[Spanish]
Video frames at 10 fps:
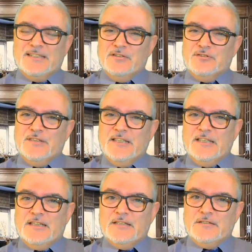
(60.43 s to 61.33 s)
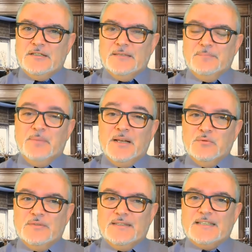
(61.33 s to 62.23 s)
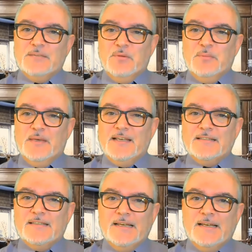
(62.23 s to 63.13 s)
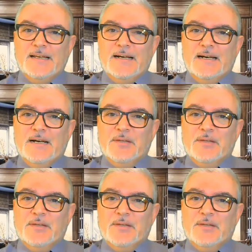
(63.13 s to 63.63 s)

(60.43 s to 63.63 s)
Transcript: de los cientos de preguntas que me enviáis a mi